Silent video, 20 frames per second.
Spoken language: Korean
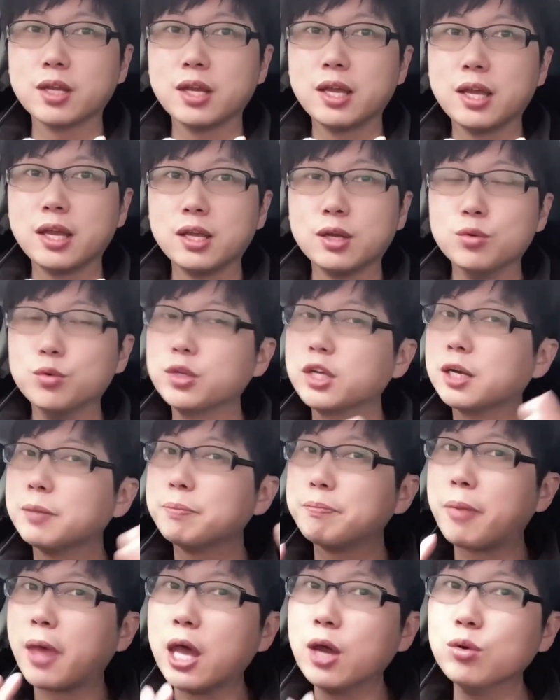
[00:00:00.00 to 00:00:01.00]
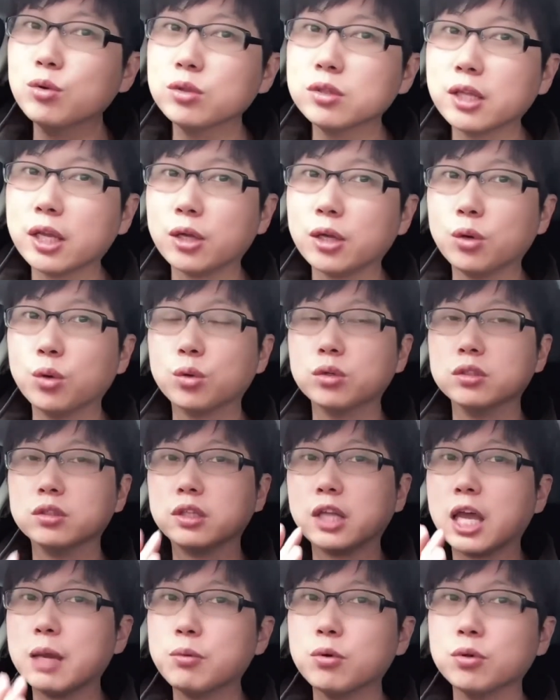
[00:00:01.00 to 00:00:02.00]
우리가 배운 대로 혹은
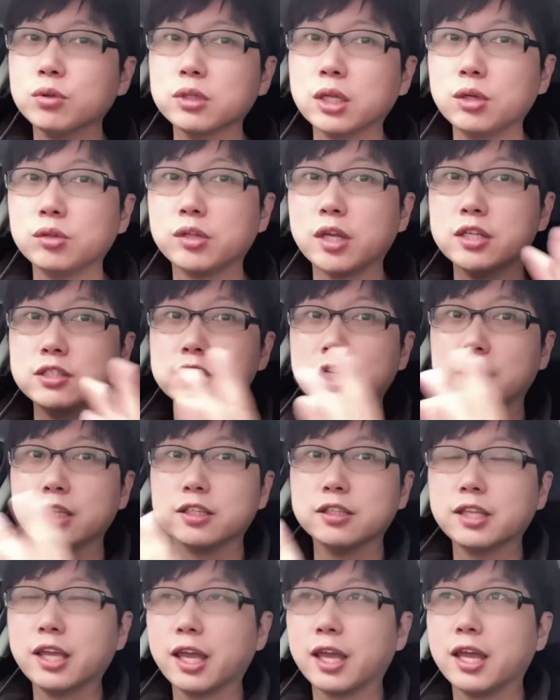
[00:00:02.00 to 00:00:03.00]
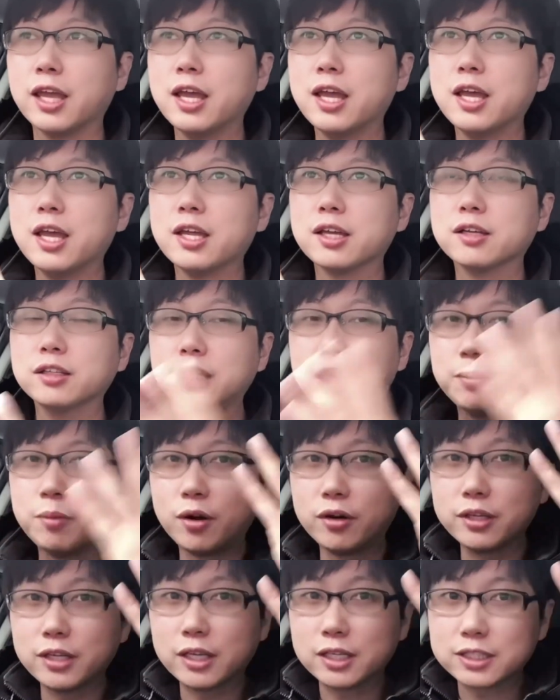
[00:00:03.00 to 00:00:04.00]
대본대로 되지 않는데 그때
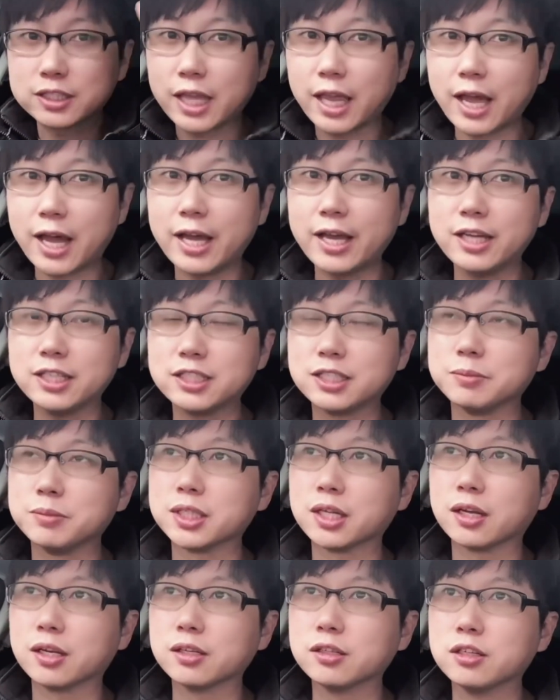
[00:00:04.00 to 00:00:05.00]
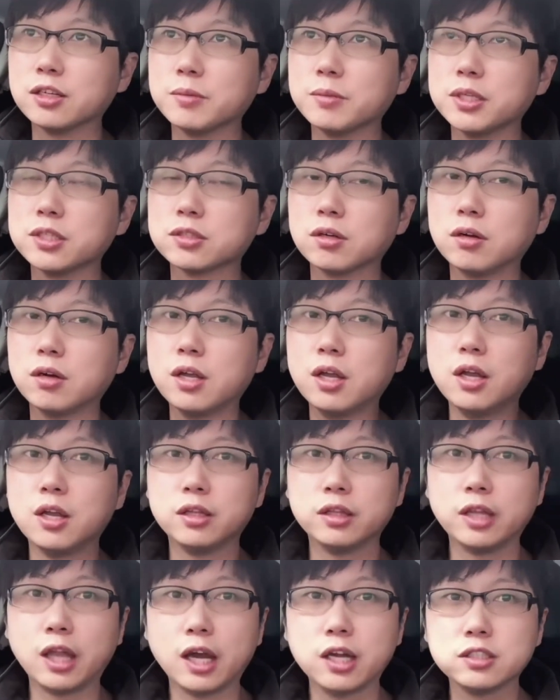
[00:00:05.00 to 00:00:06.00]
머리가 새하얘집니다. 그러면서
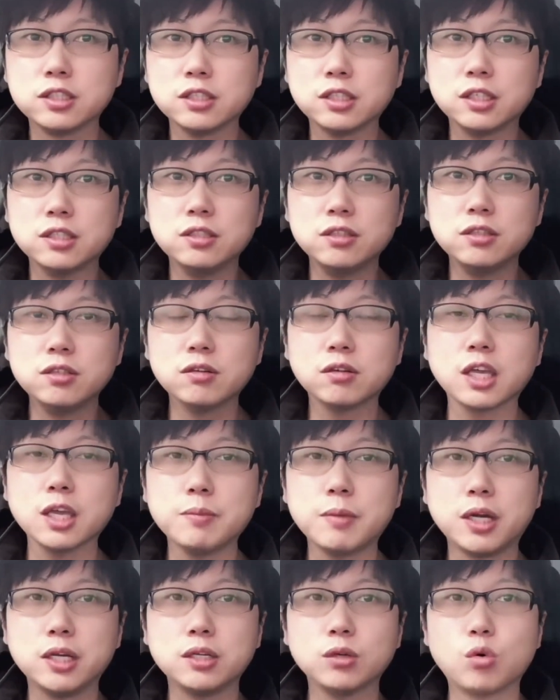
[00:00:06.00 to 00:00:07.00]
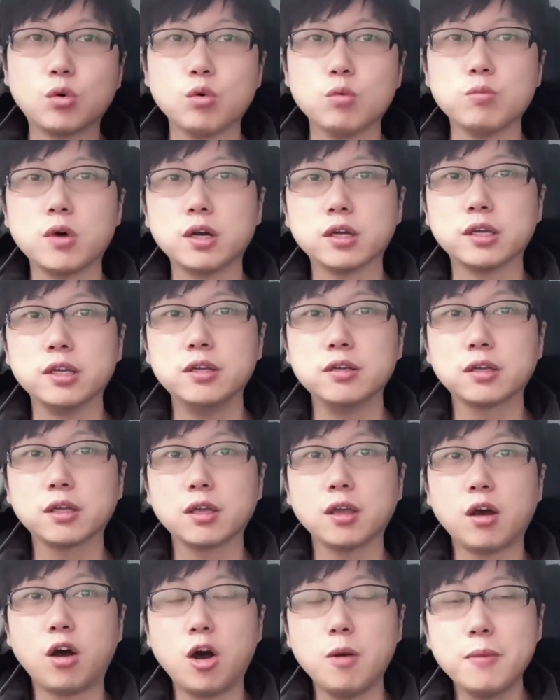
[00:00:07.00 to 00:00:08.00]
내가 지금까지 이렇게 많이 공부한 게 이렇게
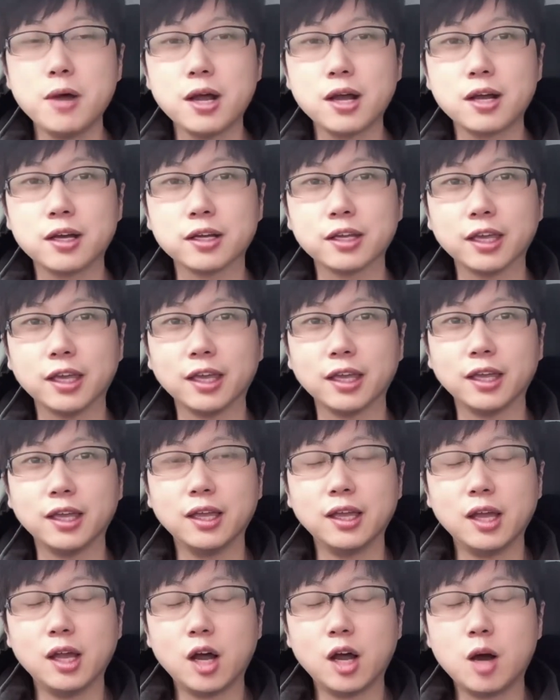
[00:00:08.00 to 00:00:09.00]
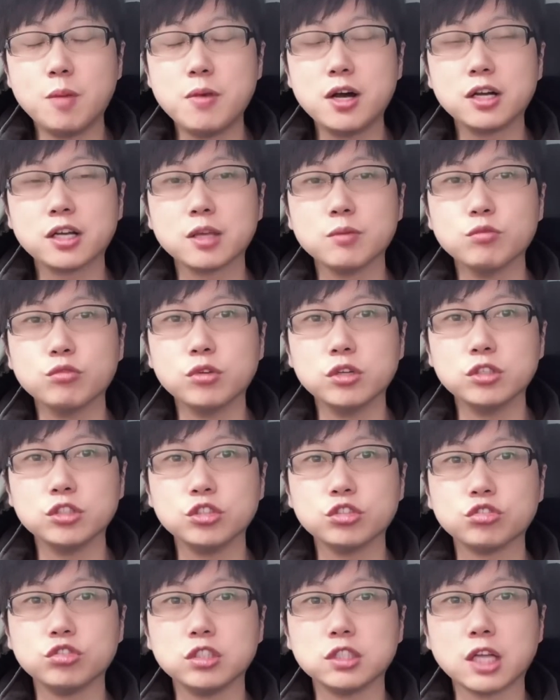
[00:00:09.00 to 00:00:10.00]
허망하게 허망하게 무너질 수
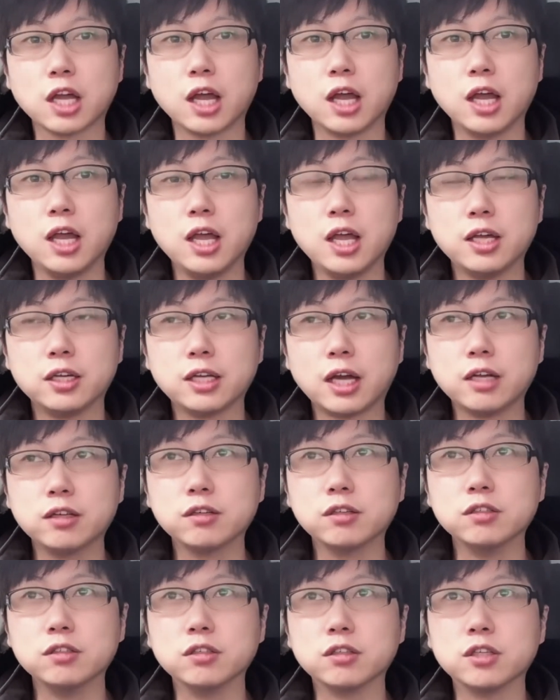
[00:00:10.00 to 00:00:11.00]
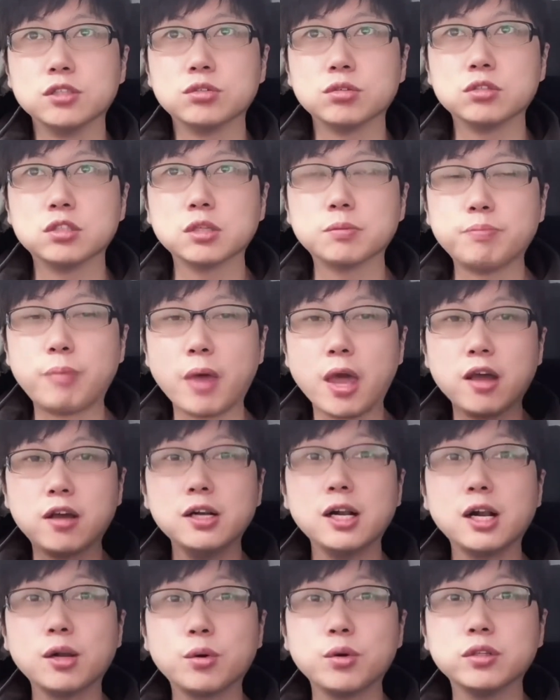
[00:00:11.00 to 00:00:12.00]
있나 라는 걸 느끼죠. 즉 100을
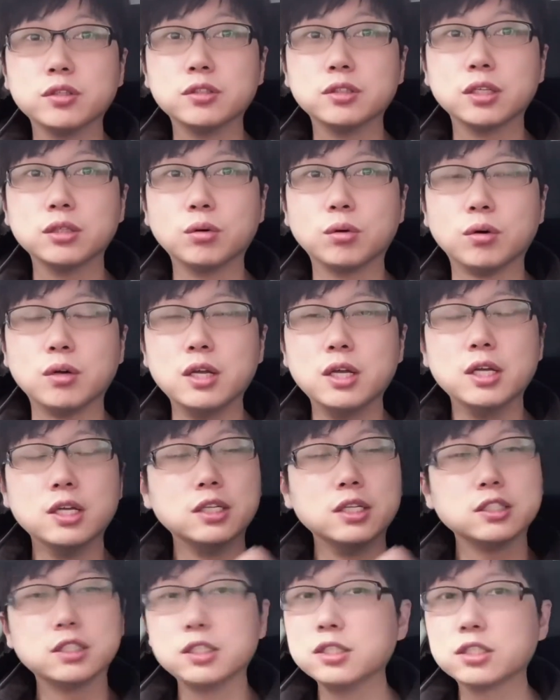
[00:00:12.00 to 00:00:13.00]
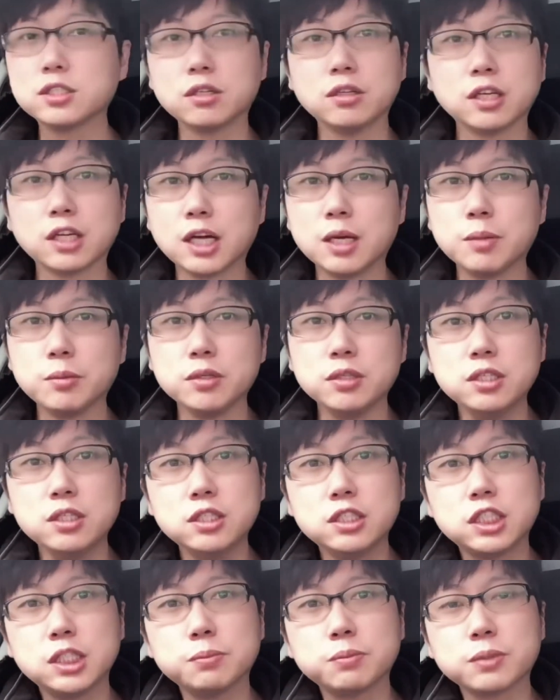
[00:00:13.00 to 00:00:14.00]
알고 있는데도 실전에 가면
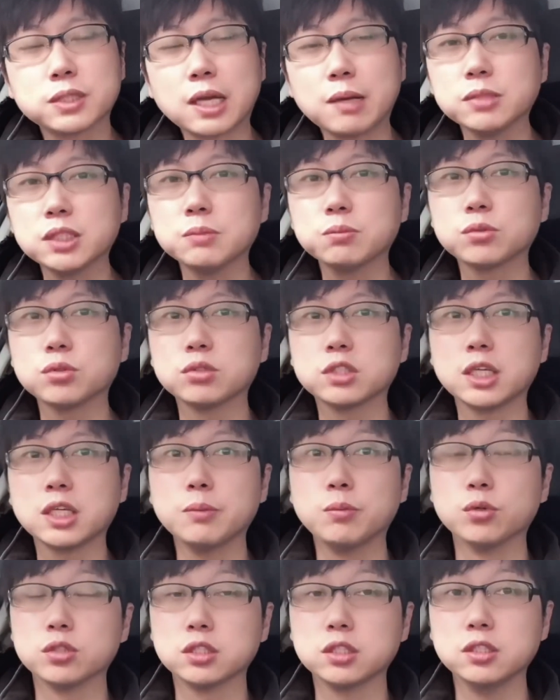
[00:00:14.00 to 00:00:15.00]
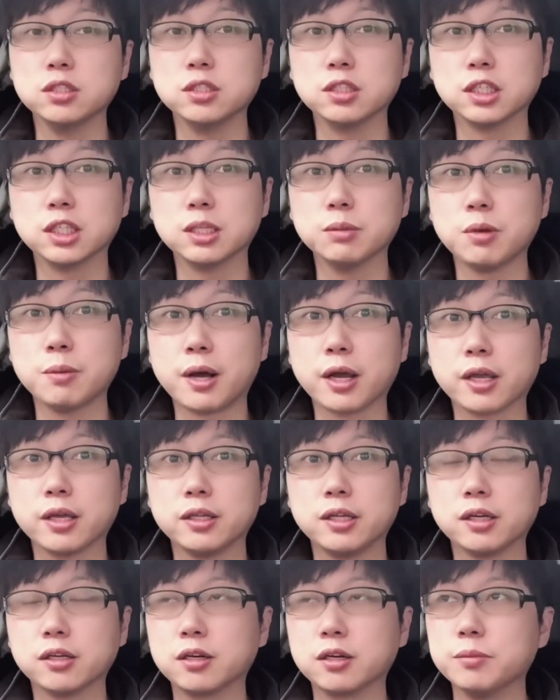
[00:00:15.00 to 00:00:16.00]
20, 30도 채 못 쓰는 느낌을 받게 될
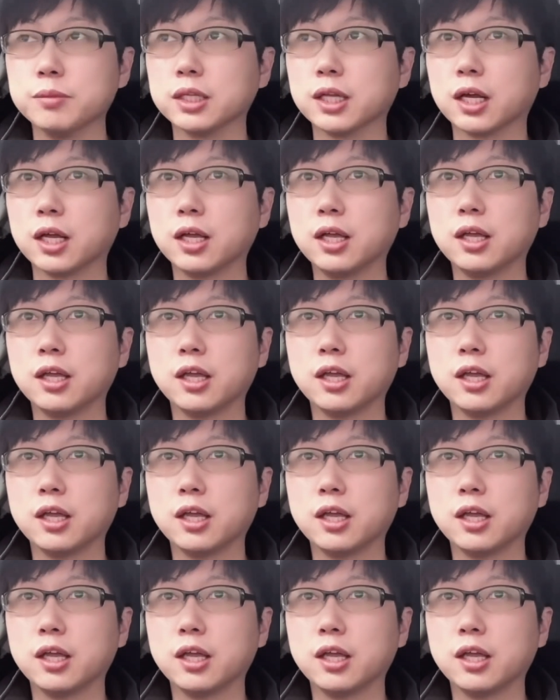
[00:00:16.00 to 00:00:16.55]
겁니다. 예,